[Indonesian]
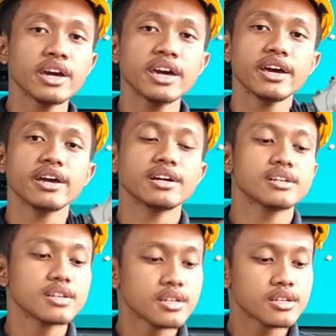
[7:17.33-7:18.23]
Oke,
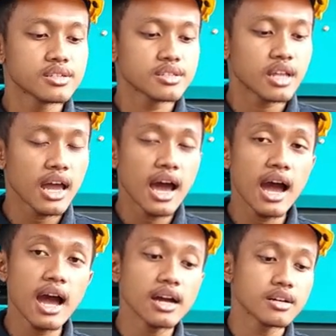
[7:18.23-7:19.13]

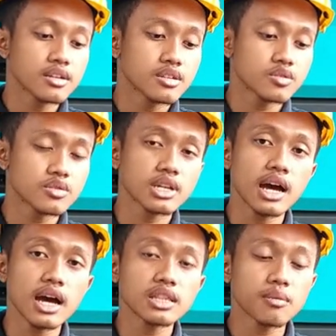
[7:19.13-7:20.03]
setelah
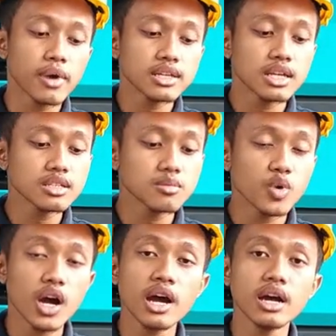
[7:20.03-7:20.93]
sudah terpasang
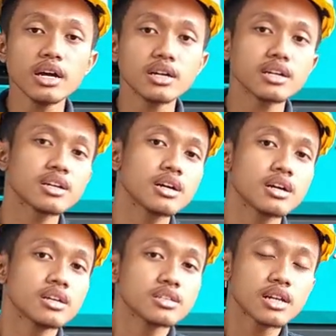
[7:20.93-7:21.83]
semua,
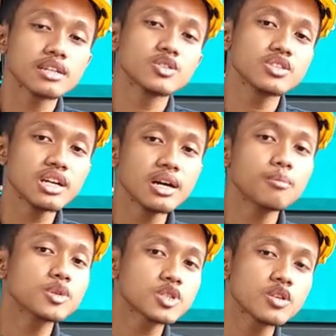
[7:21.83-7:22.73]

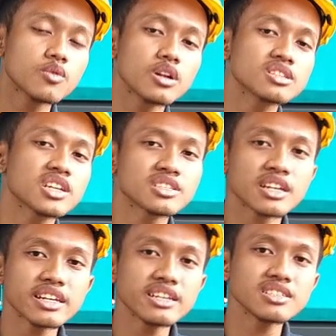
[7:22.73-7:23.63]
selanjutnya mesin wall
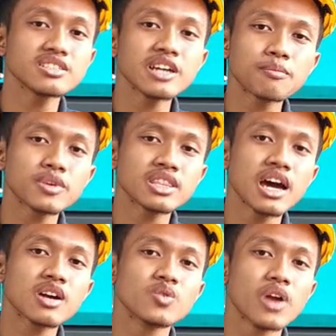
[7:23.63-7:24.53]
Wolchester ini siap
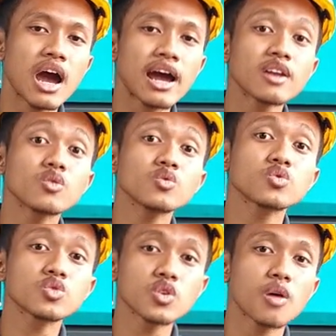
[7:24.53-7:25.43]
kita gunakan
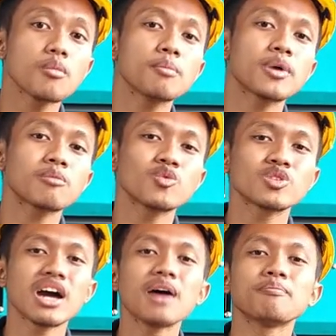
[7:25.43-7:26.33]
untuk
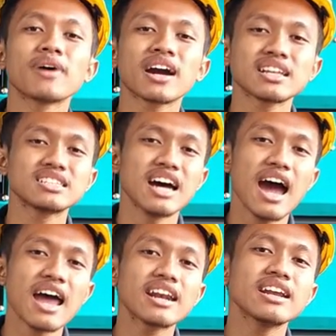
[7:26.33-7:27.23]
mempermudah
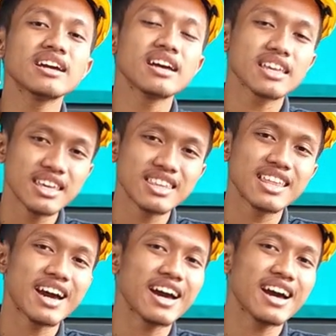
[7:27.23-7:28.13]
pekerjaan
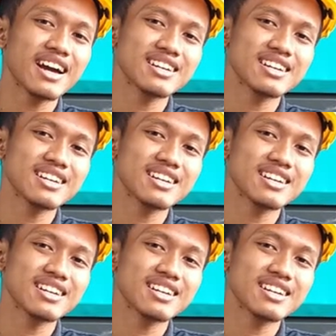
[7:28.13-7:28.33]
kita.